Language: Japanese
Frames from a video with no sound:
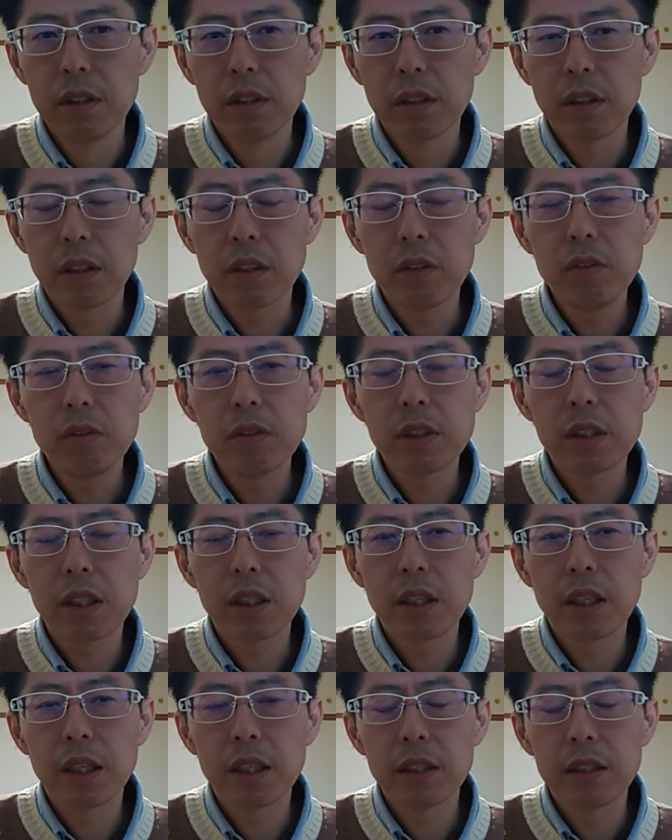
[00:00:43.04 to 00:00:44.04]
う。行政
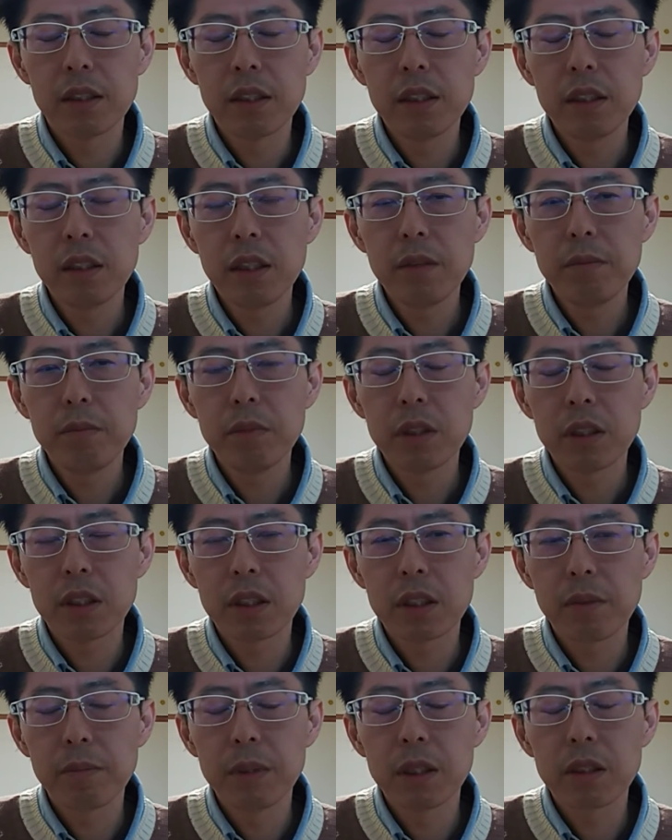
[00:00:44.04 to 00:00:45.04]
が人権無視し
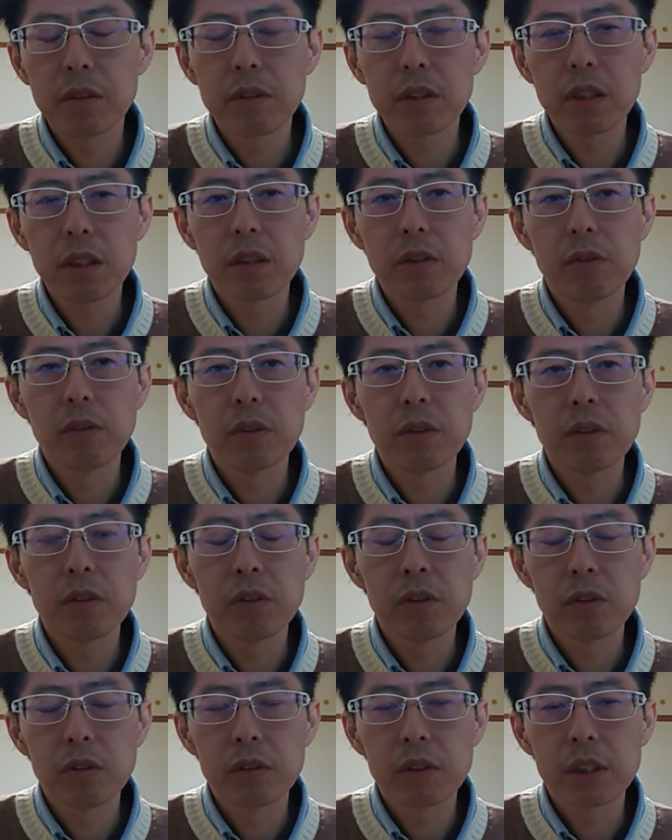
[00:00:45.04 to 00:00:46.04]
ためちゃくちゃな行
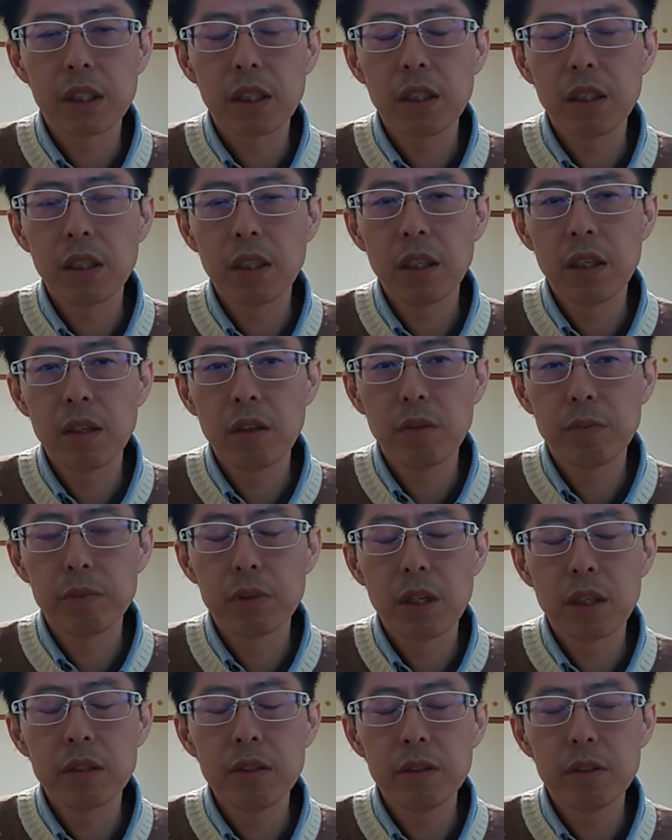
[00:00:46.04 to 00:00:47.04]
動の設定を
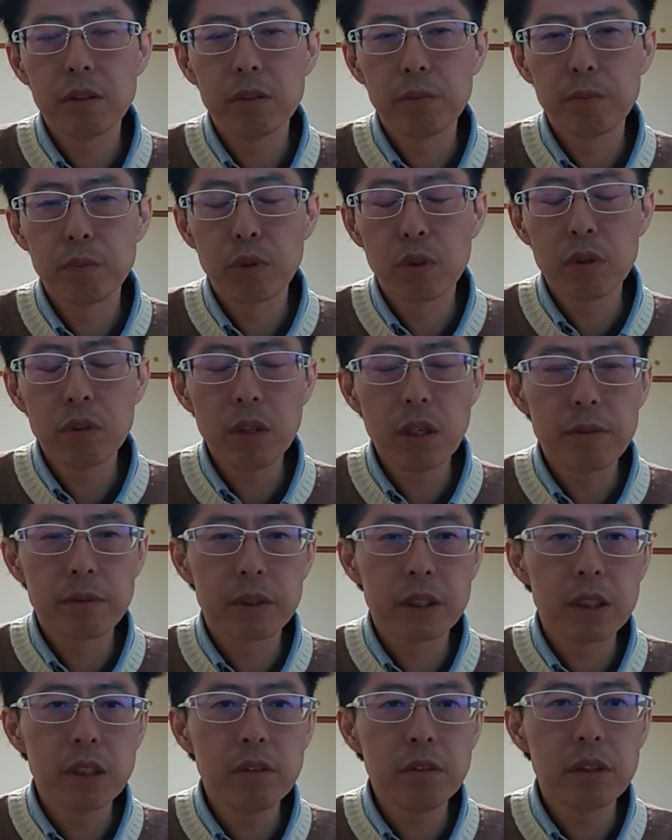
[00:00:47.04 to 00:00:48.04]
プログラム
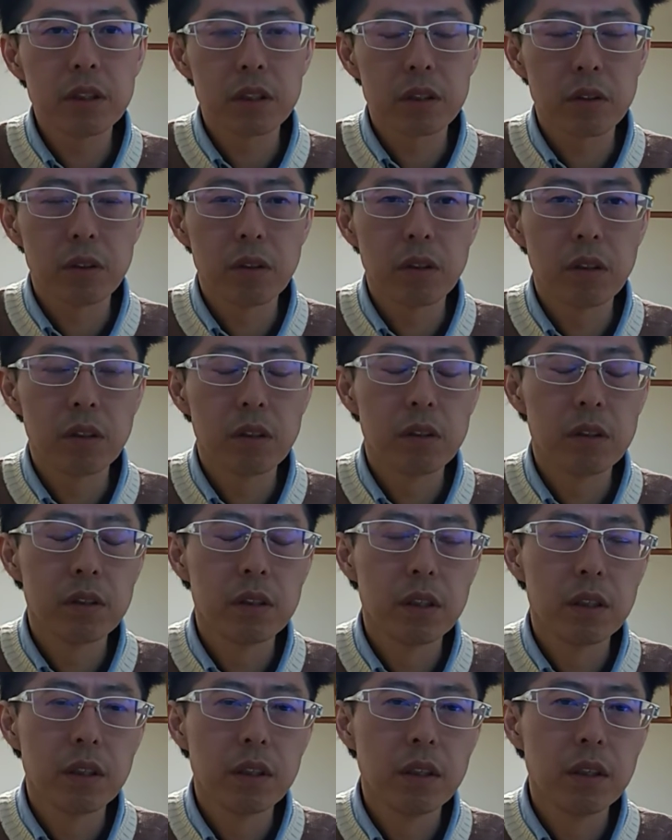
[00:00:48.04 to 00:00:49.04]
してるでしょ
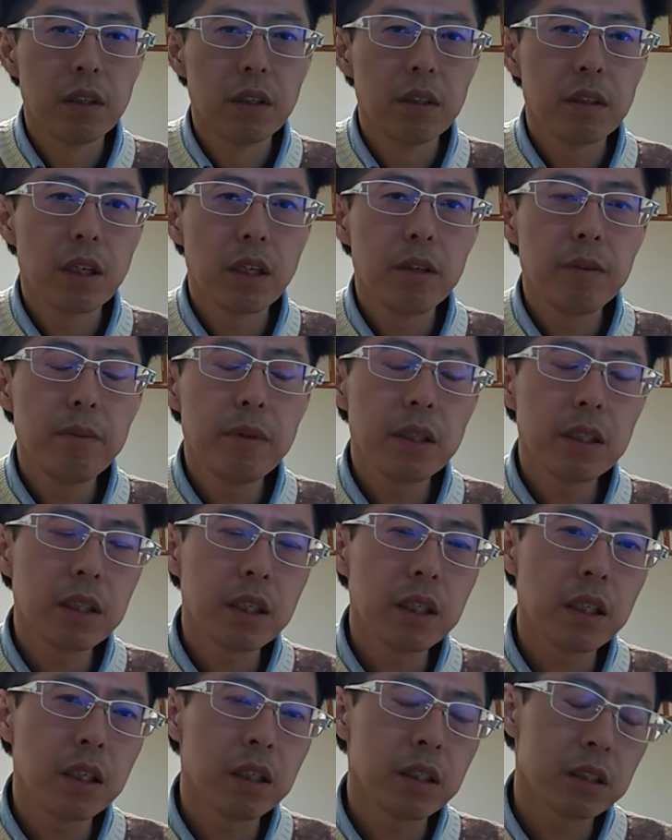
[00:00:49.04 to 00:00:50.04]
今ま
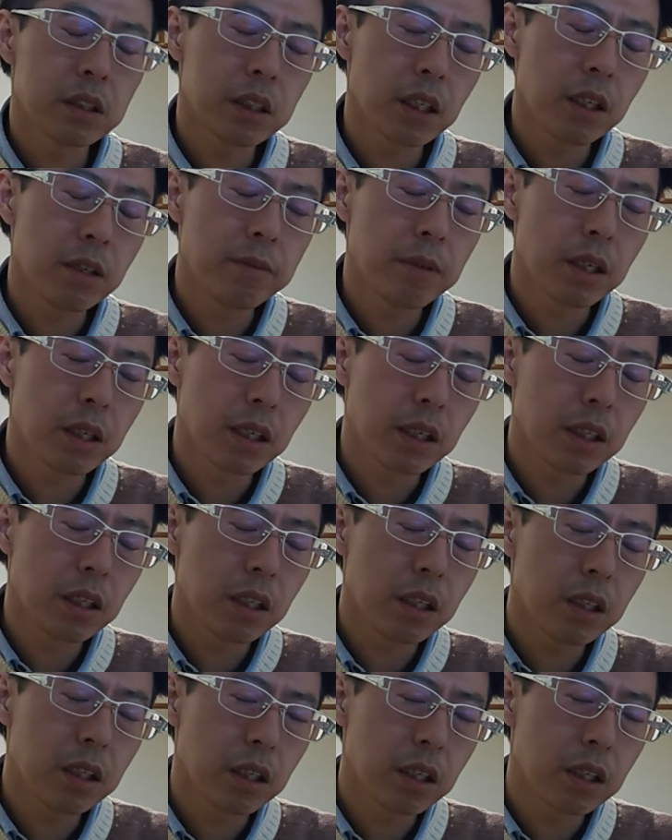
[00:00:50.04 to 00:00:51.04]
で裁判がで
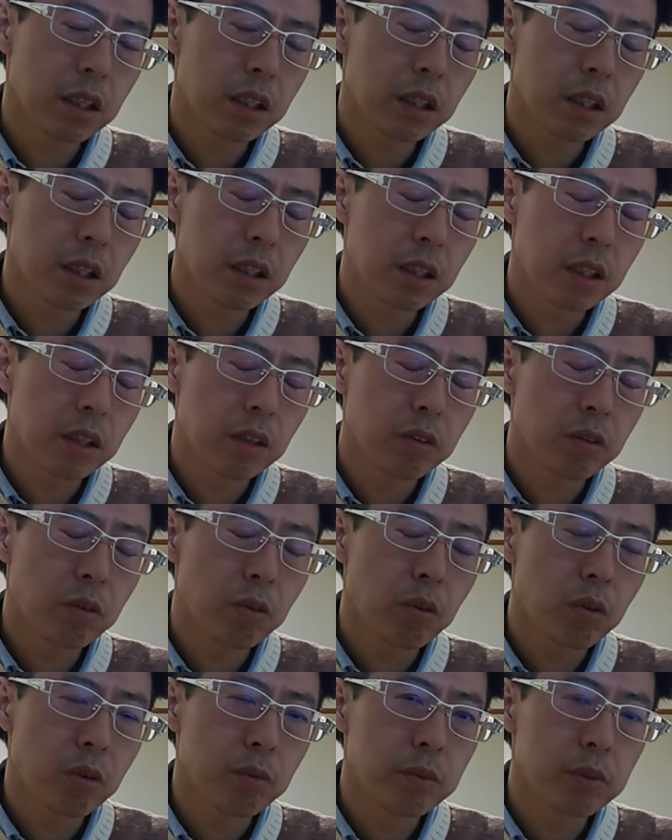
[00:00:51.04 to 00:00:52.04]
きなかったっていうと
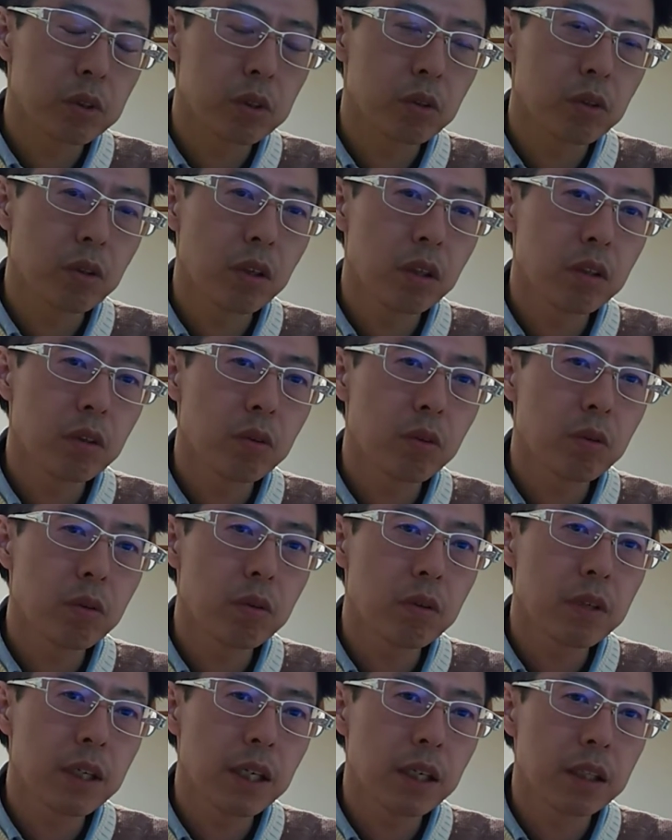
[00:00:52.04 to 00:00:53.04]
ころも、その辺のとこ
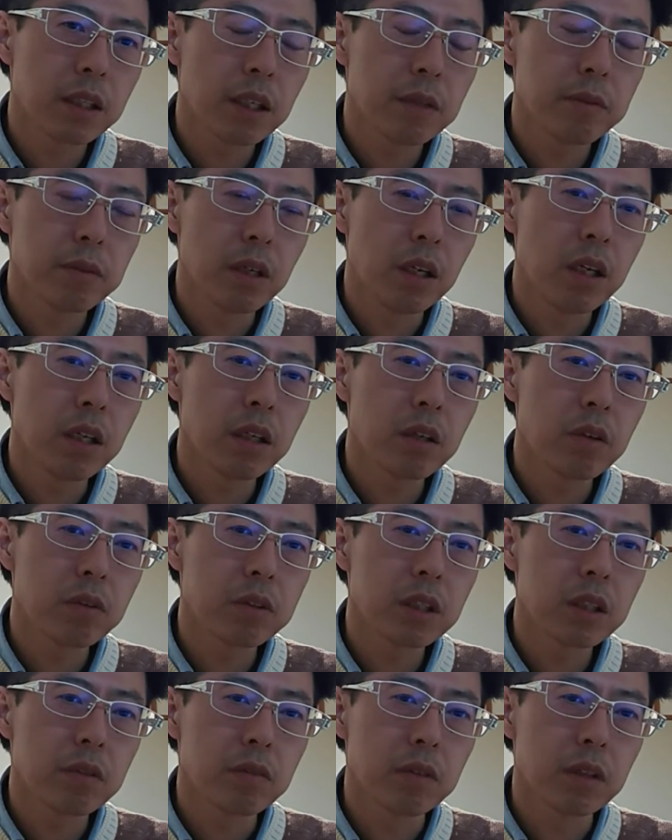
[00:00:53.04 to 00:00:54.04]
ろが多分影響し
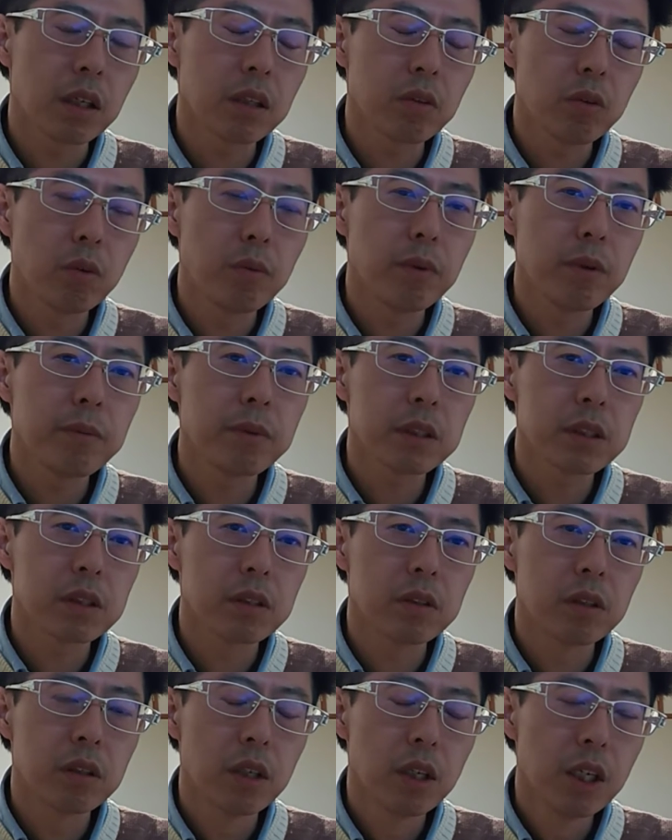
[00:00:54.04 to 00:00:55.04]
てるんだと思います
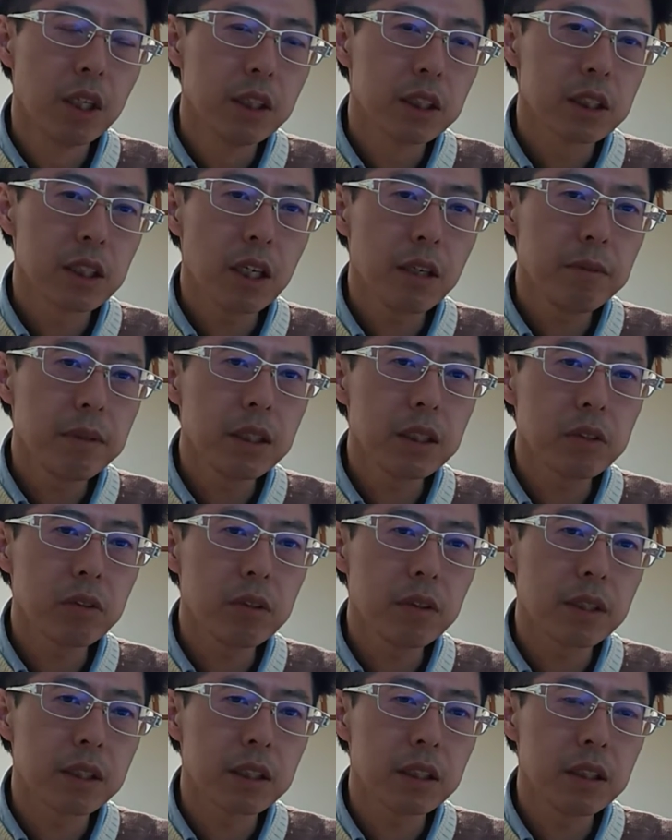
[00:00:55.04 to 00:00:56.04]
よ。裁判所
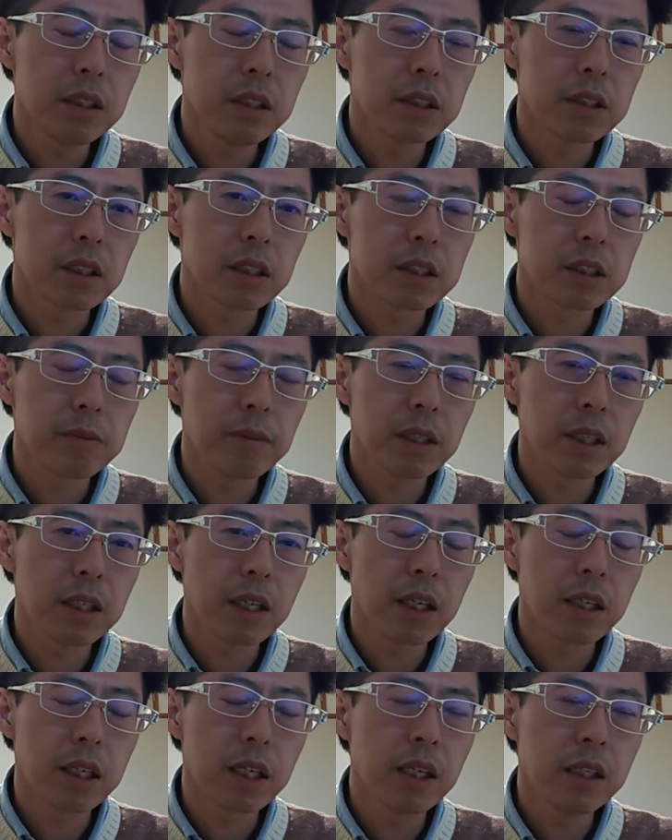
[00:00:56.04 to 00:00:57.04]
では真実が全てで
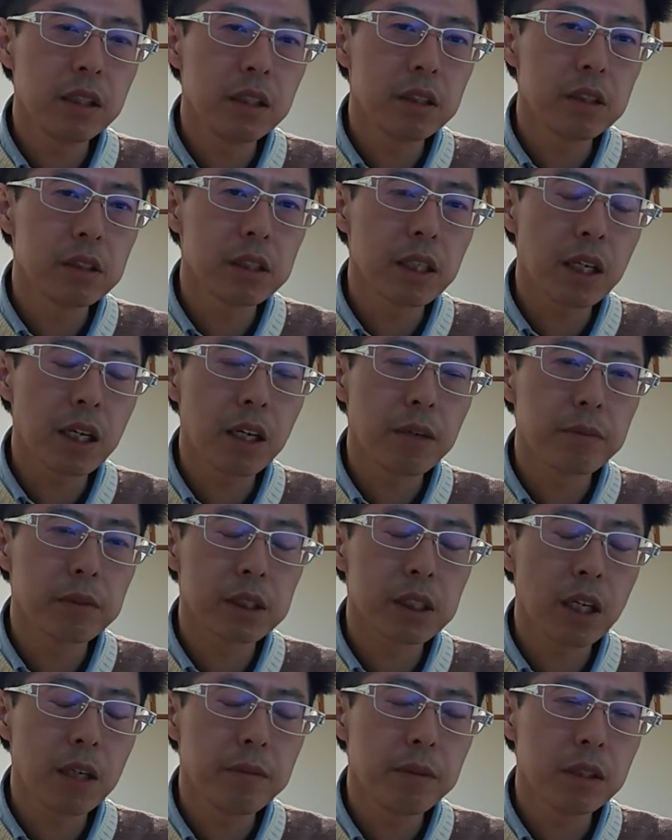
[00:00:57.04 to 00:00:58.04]
あり、現実世界も
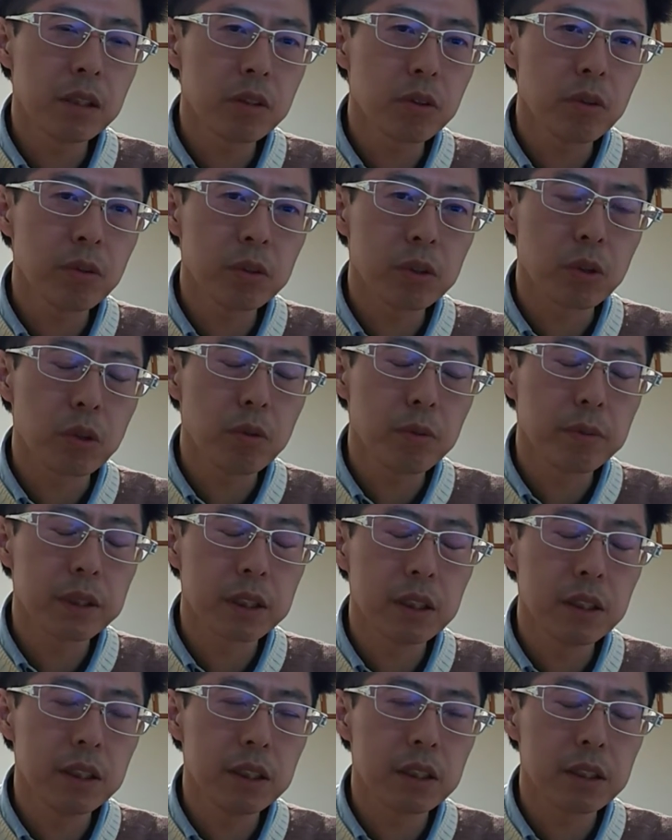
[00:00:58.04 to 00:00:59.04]
裁判所の外も
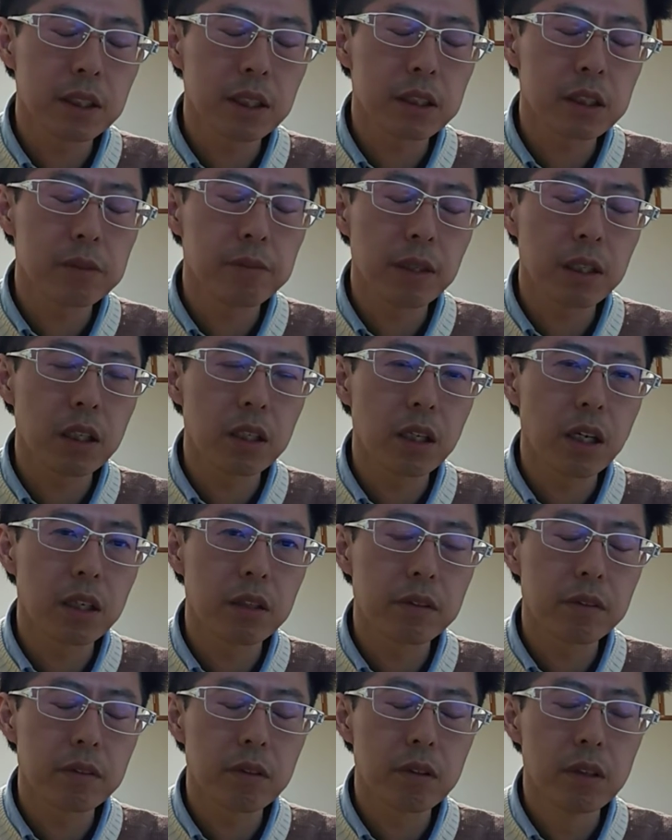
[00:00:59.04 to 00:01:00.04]
真実が全てであ
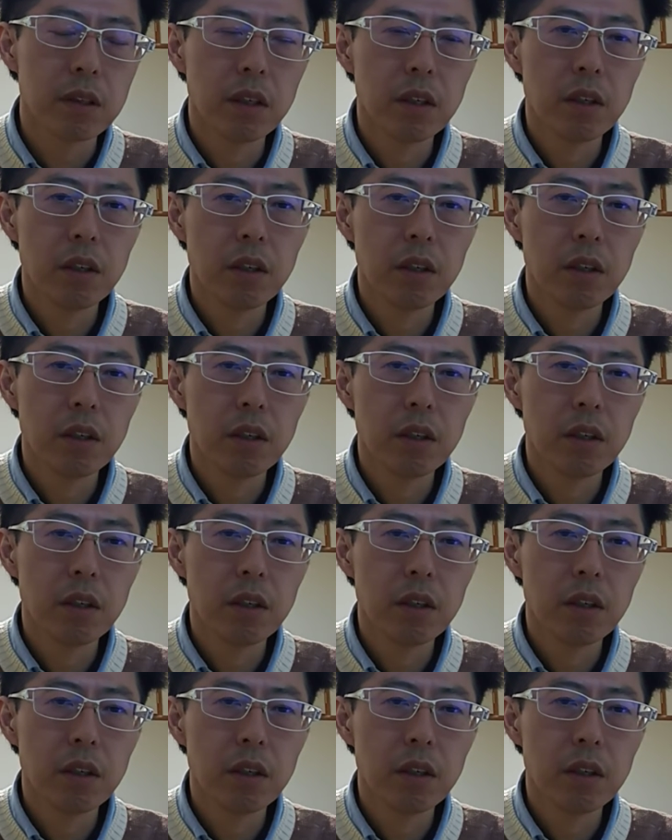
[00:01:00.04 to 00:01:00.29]
ると。